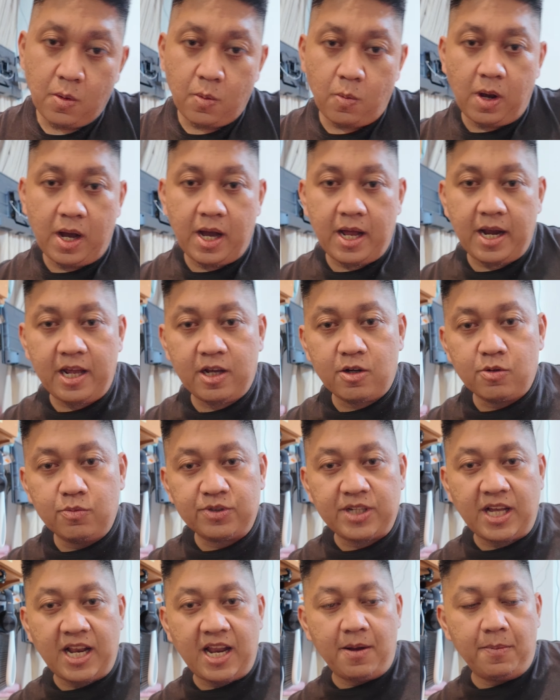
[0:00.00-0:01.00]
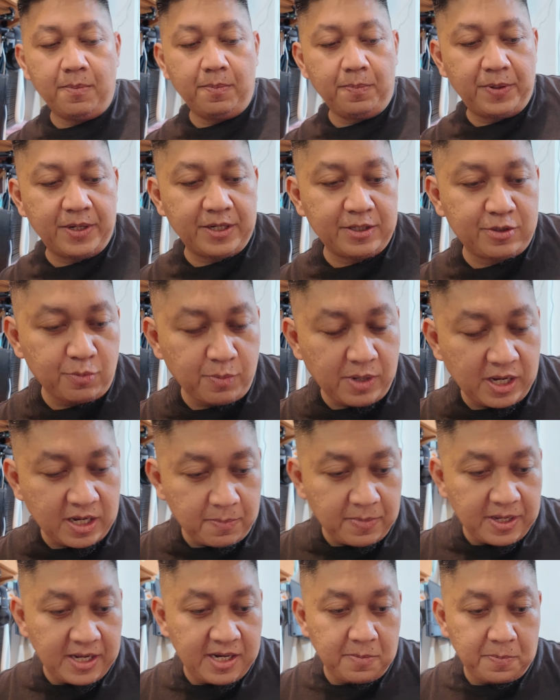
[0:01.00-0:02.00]
Waalaikumsalam, berjumpa
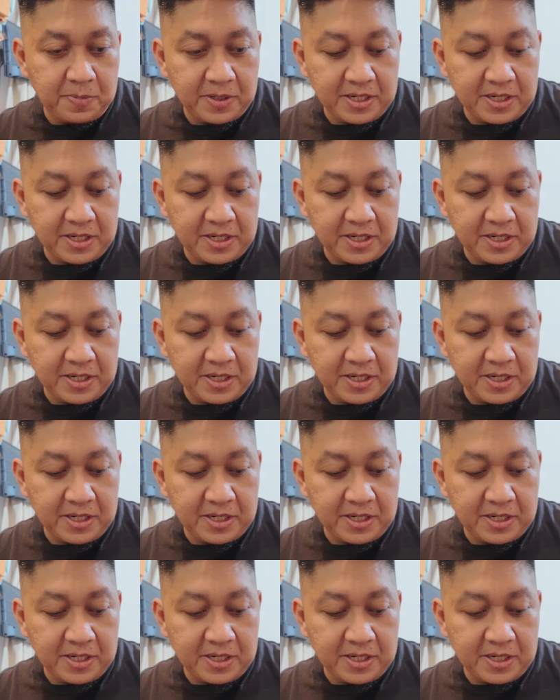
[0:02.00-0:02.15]
kembali